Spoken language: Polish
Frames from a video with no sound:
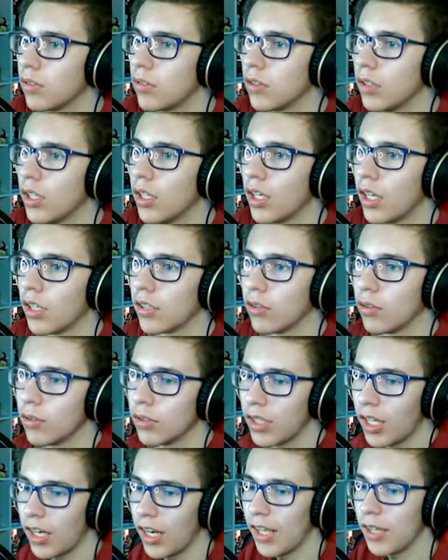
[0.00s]
Aha, no
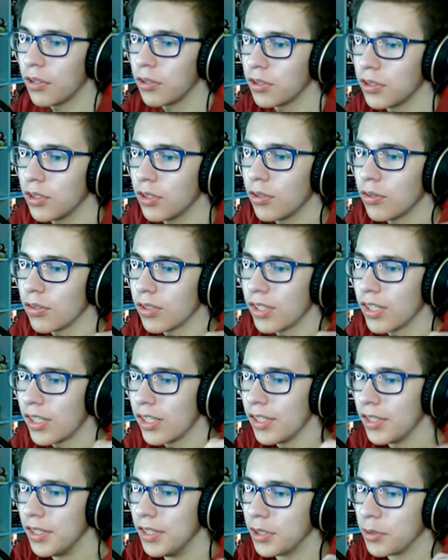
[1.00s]
daleko się nie
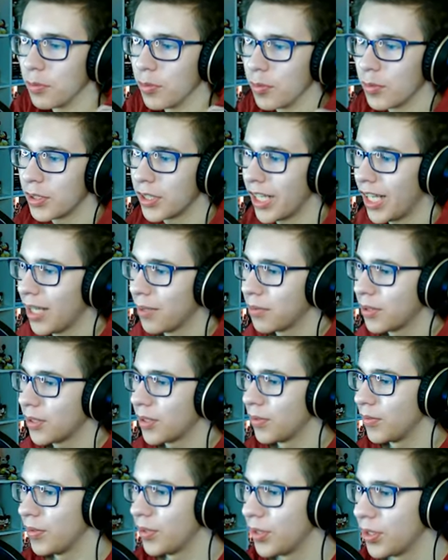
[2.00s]
oddaliliśmy. Myślałem
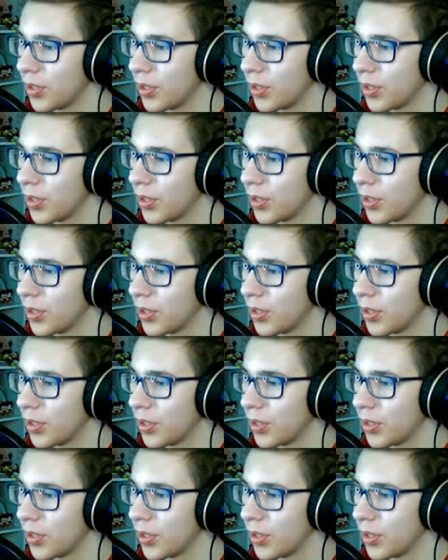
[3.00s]
rzeczywiście,